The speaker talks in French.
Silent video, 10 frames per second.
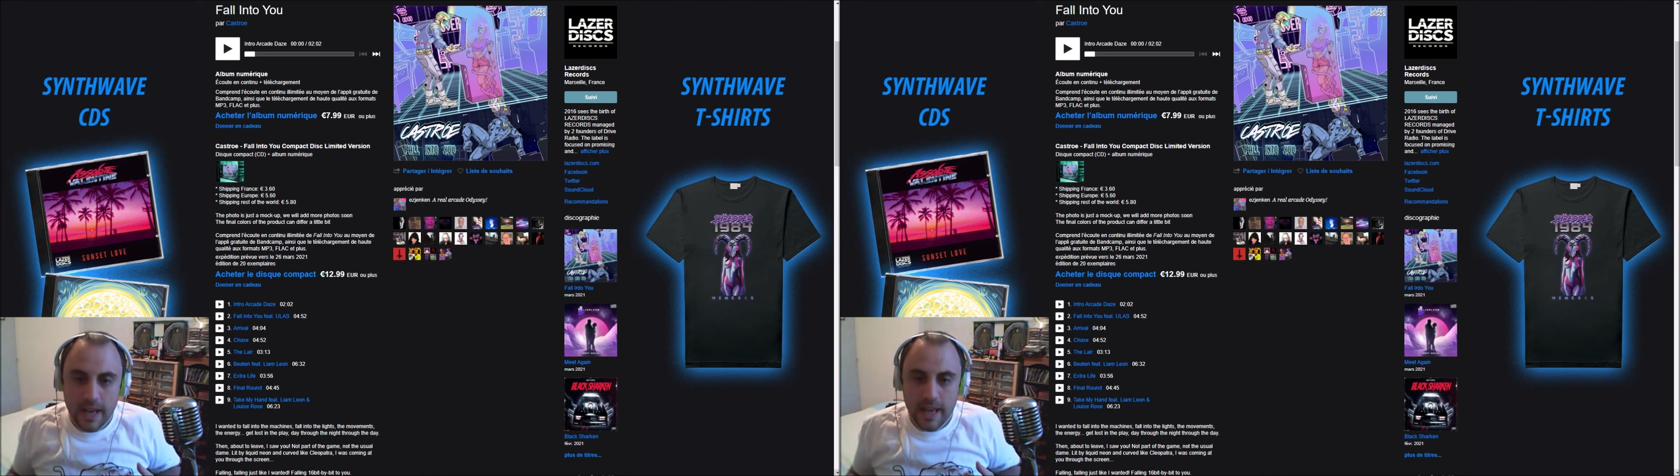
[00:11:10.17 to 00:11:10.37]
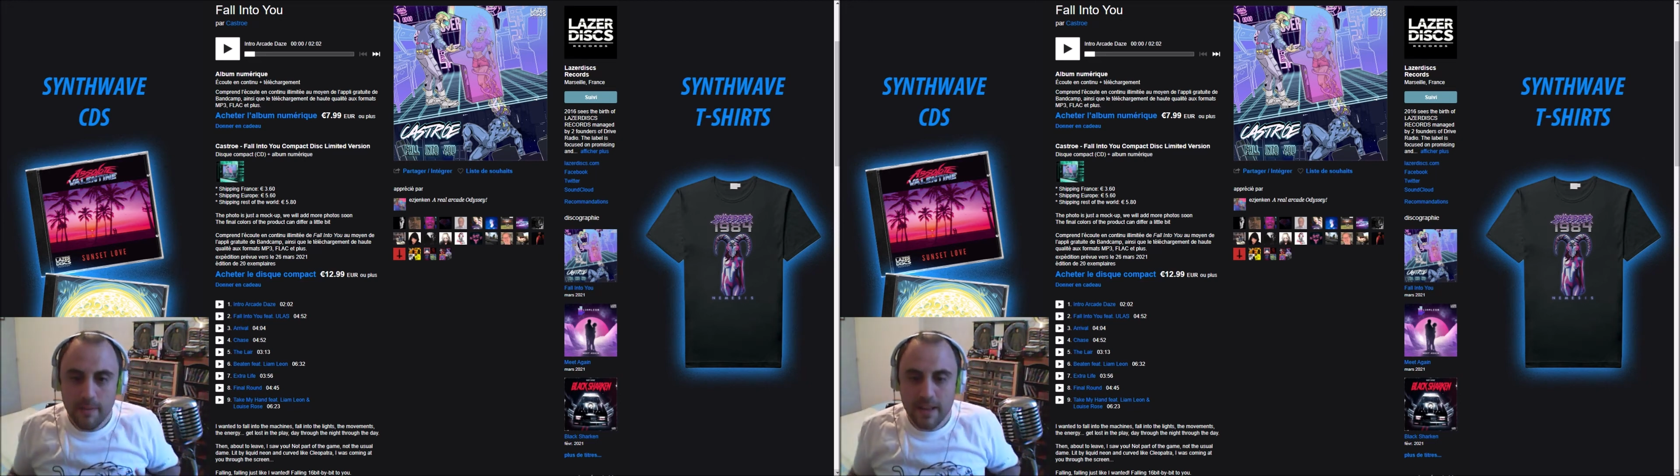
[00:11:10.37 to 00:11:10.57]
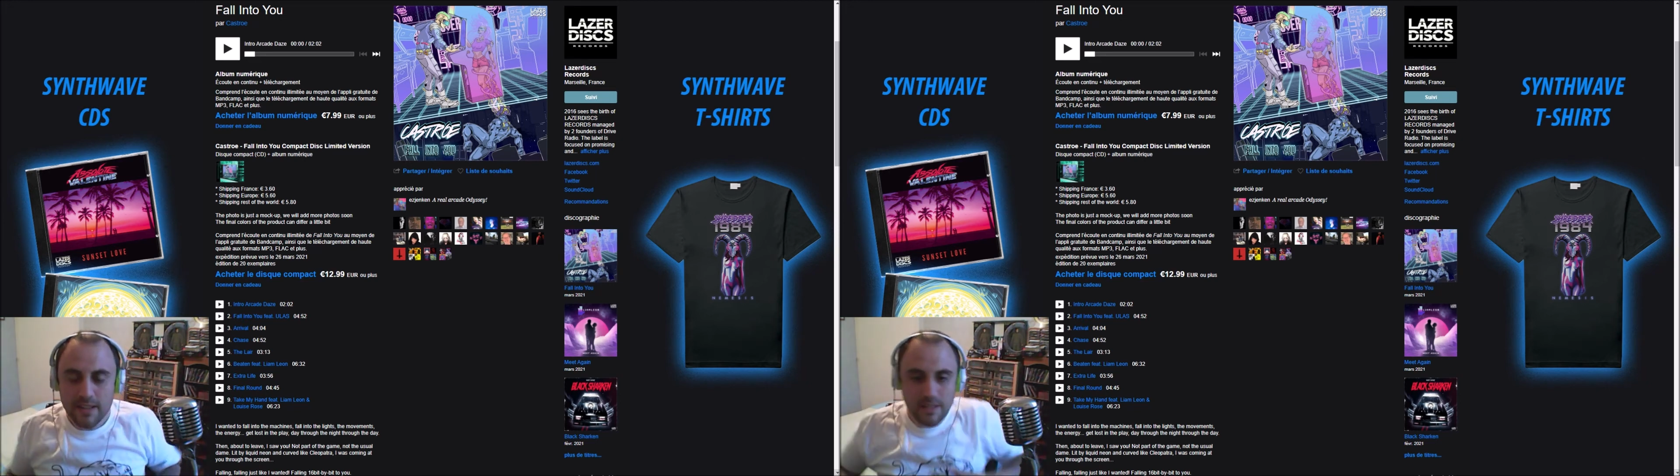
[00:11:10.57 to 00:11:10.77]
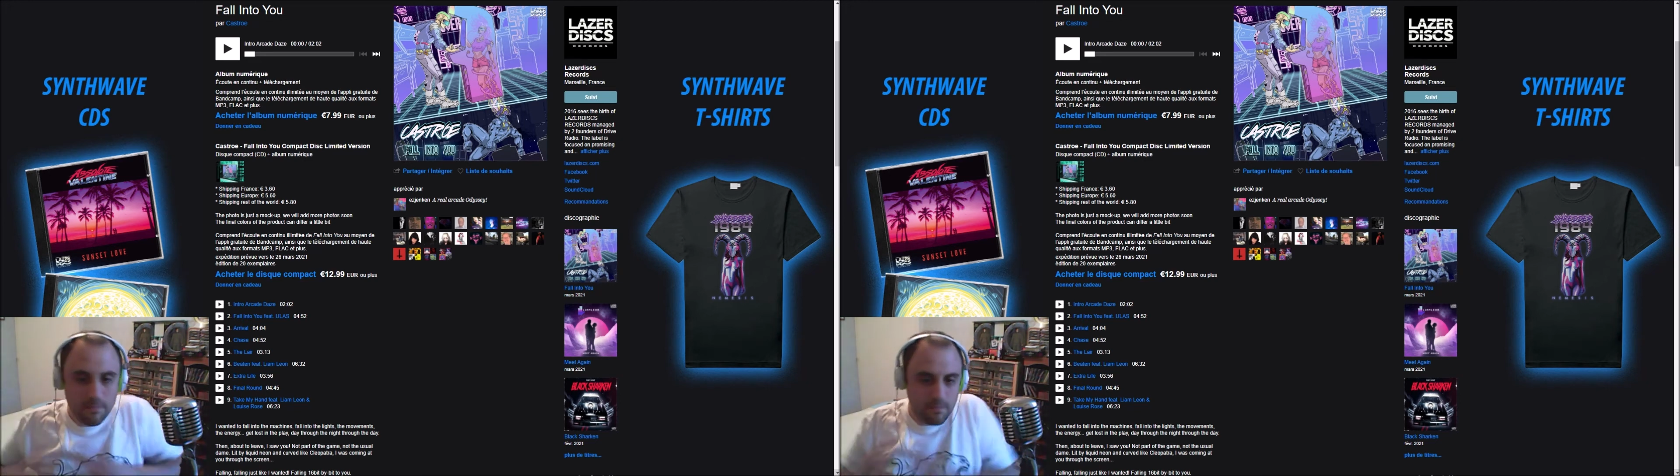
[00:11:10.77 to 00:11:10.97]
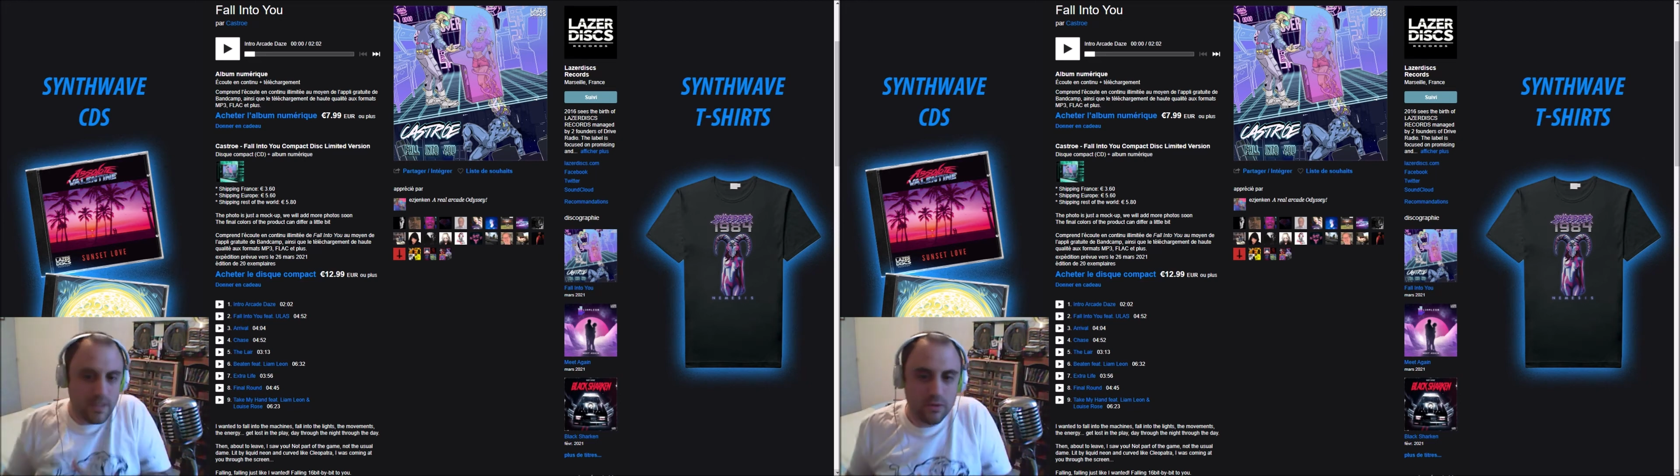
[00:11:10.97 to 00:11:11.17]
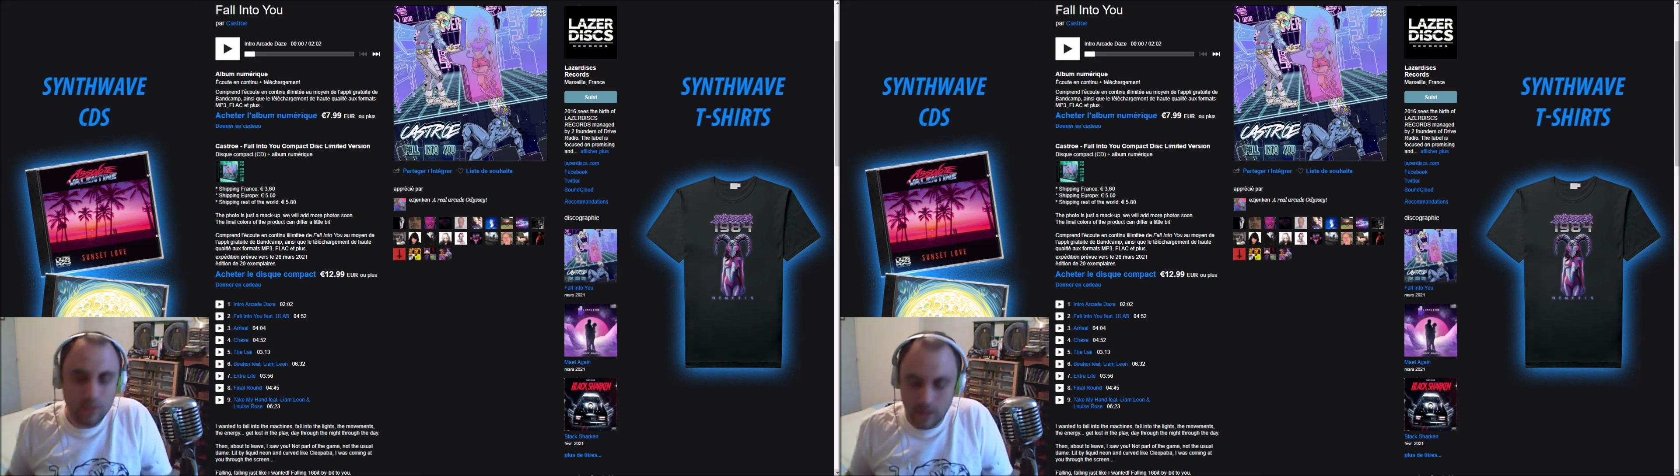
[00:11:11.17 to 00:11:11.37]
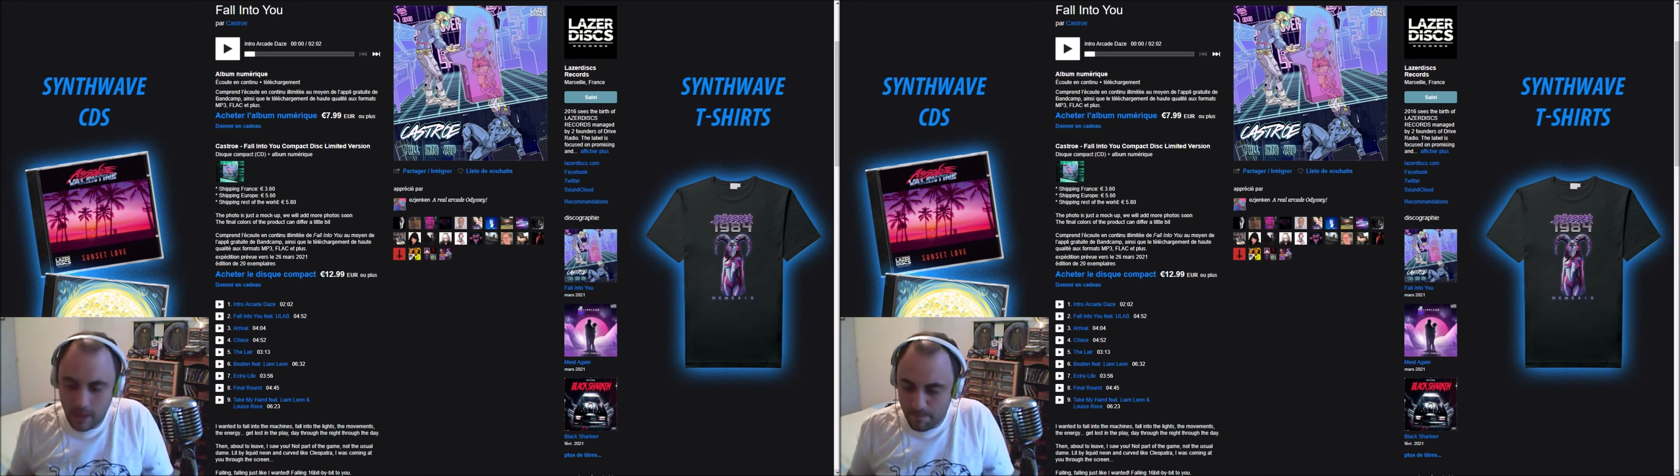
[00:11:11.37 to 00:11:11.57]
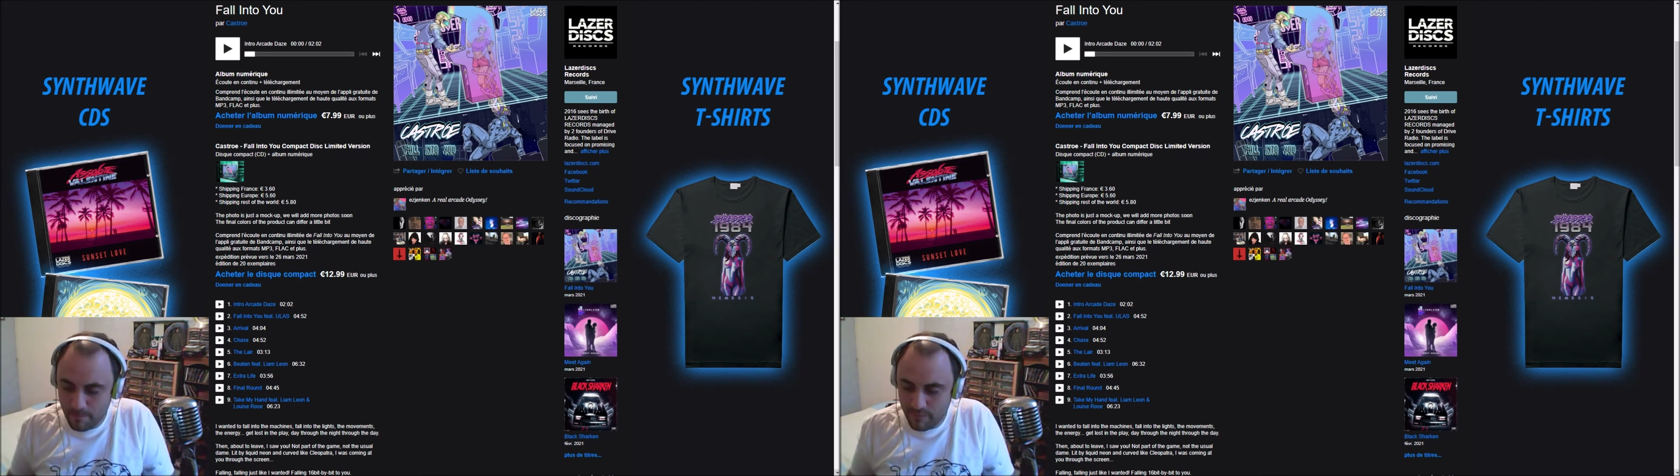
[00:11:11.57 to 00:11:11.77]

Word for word: et va ben, dans cette piste-là,